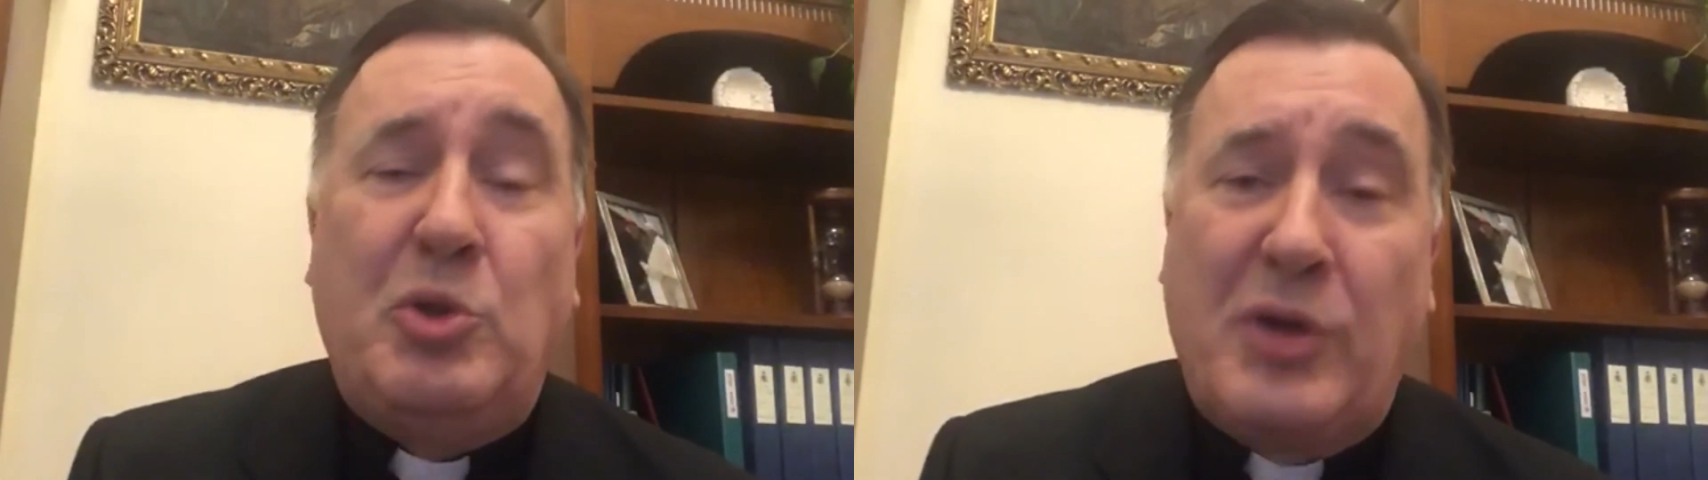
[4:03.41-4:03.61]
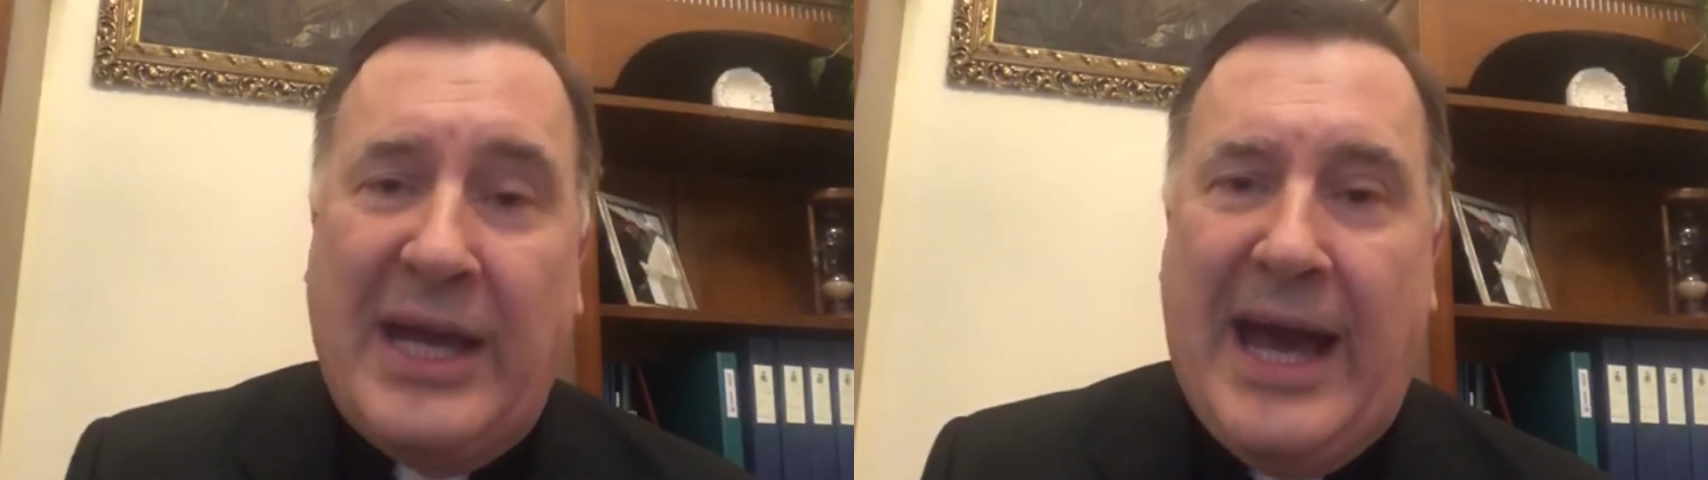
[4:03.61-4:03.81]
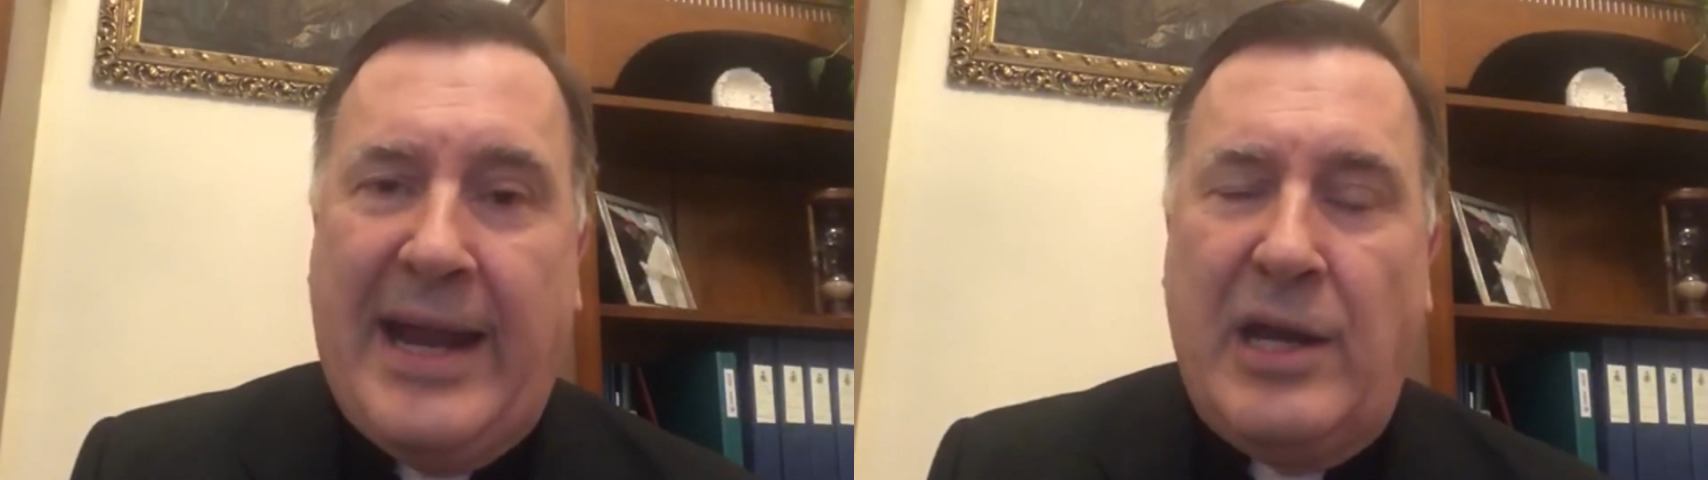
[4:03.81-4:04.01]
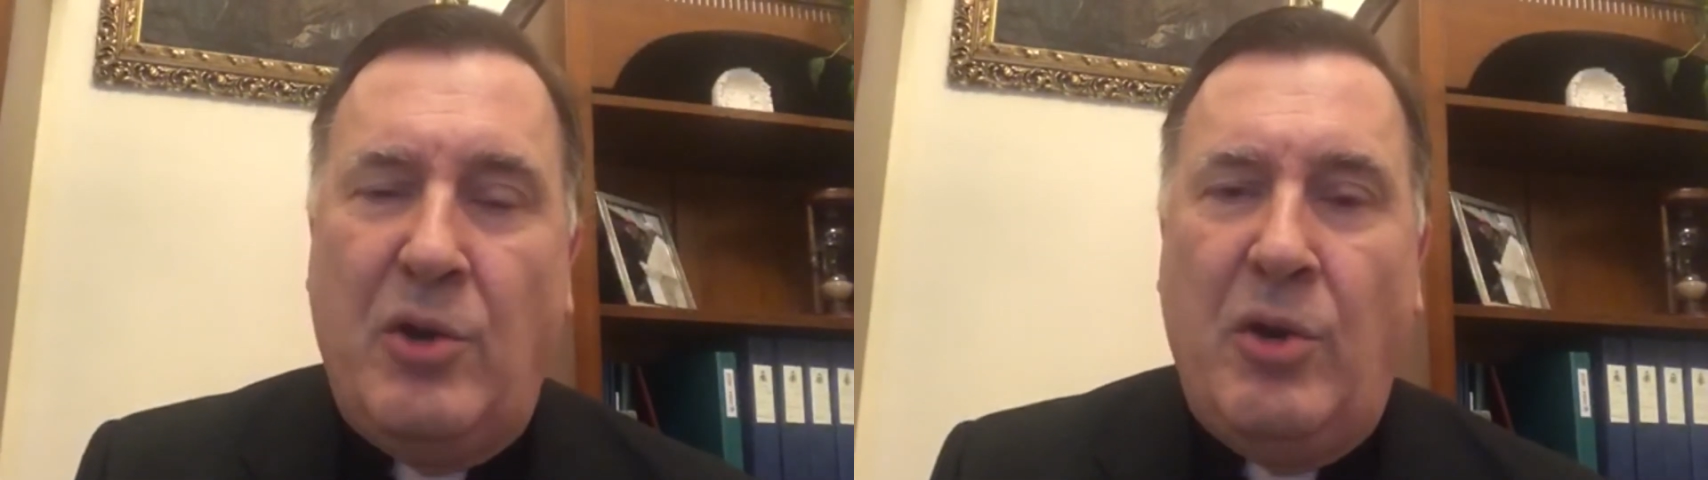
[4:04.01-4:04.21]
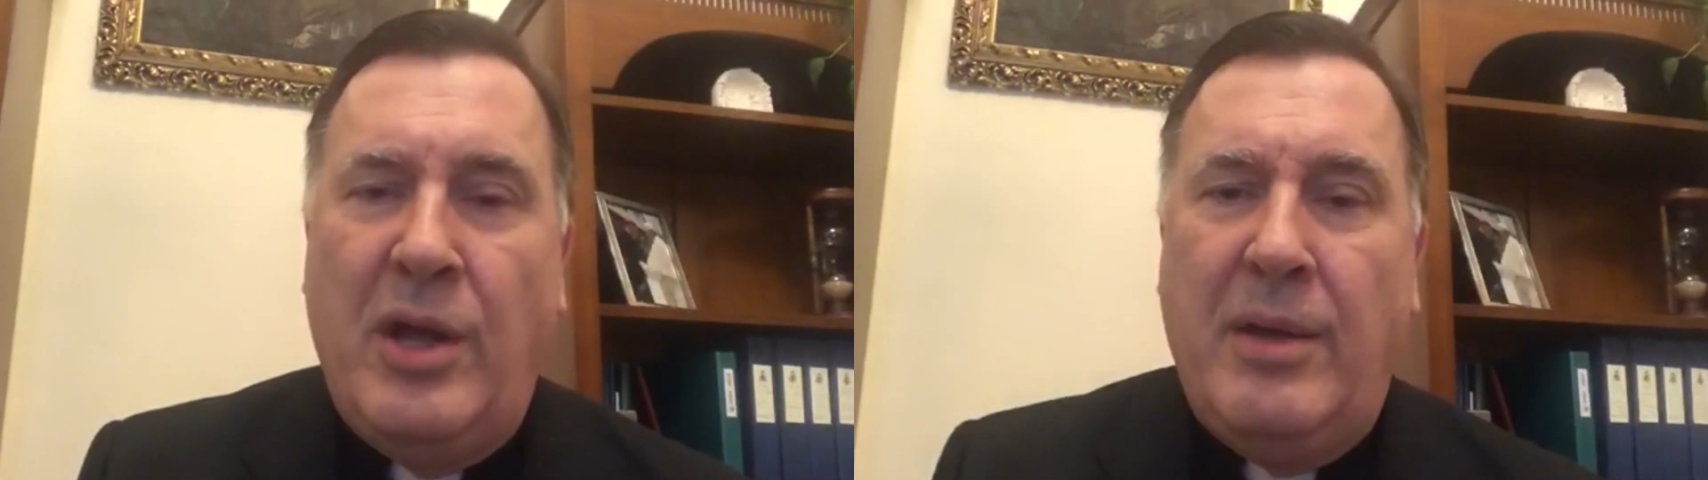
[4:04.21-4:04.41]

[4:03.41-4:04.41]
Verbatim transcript: toccarlo